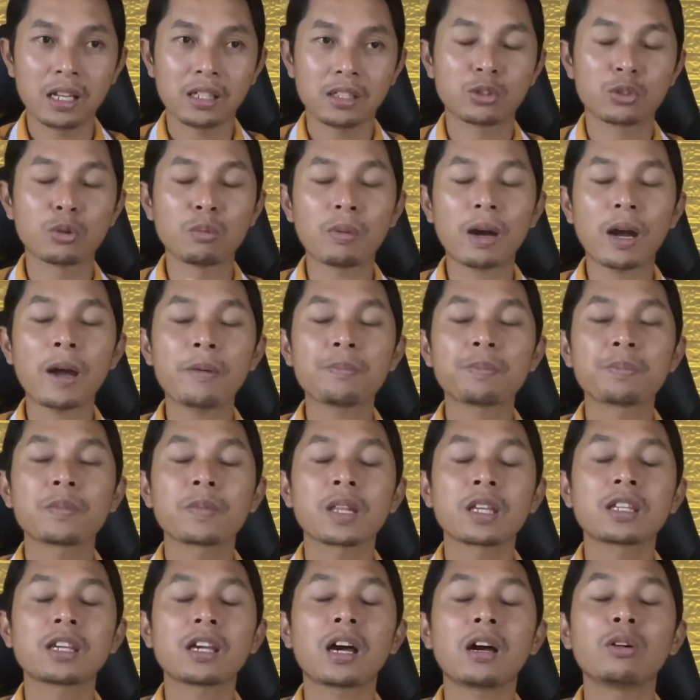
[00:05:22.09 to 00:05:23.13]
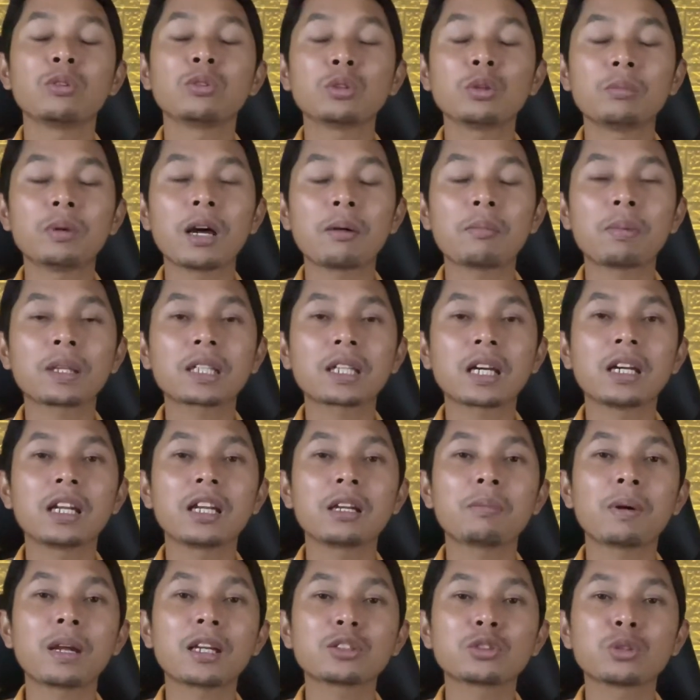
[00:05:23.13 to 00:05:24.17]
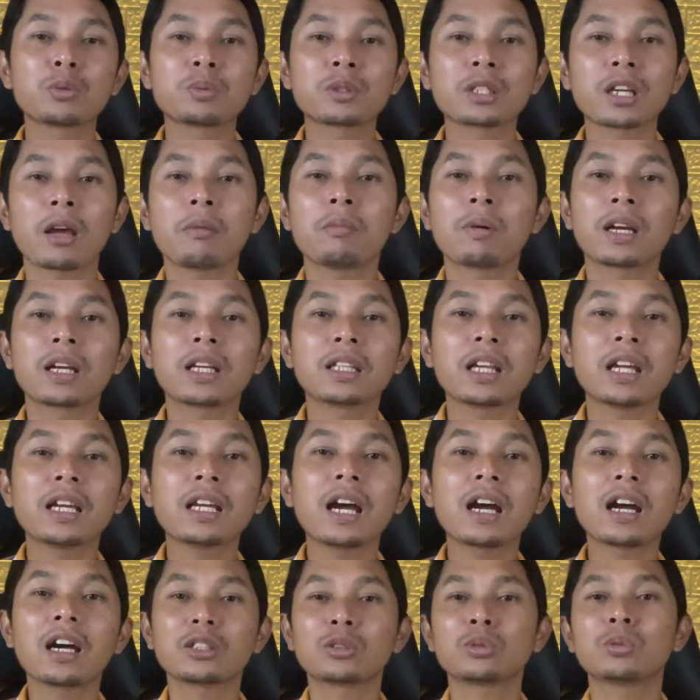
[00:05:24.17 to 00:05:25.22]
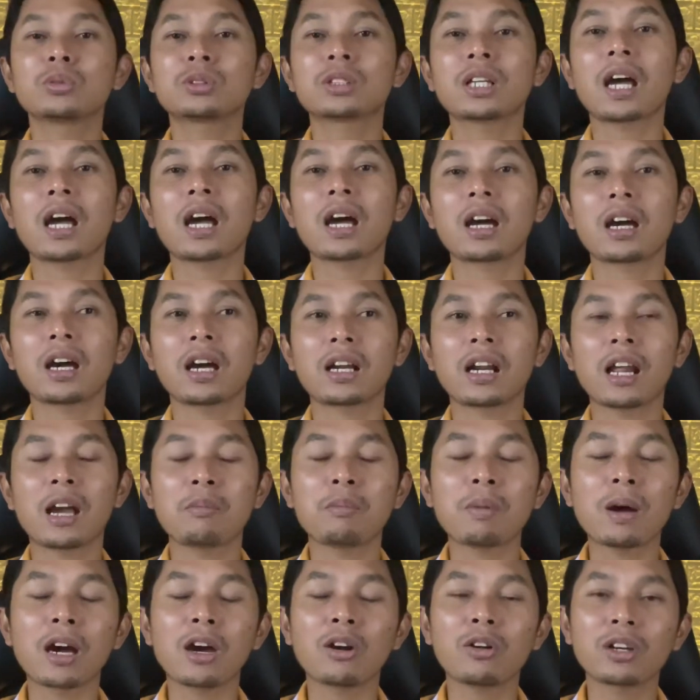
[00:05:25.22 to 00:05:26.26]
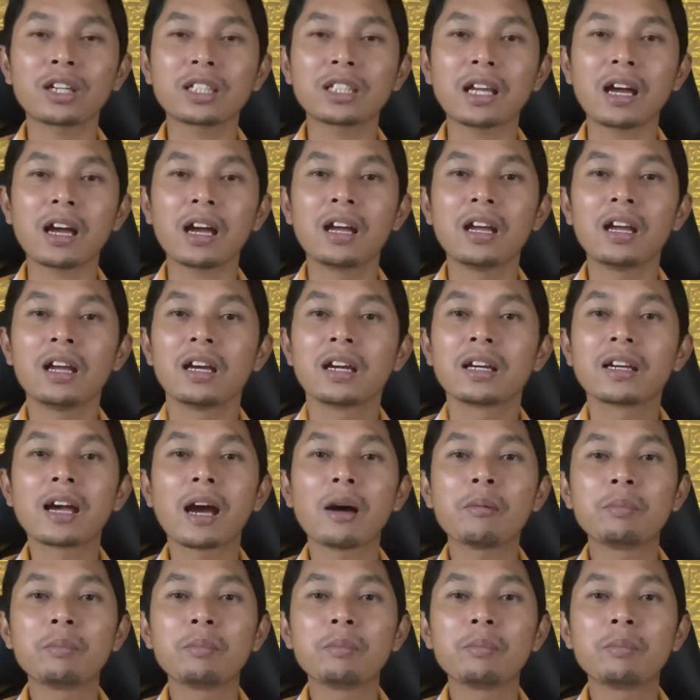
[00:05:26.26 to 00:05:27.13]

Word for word: Cuma untuk mendapatkan dari para subscriber kita ini agak susah karena apa kalau kita nggak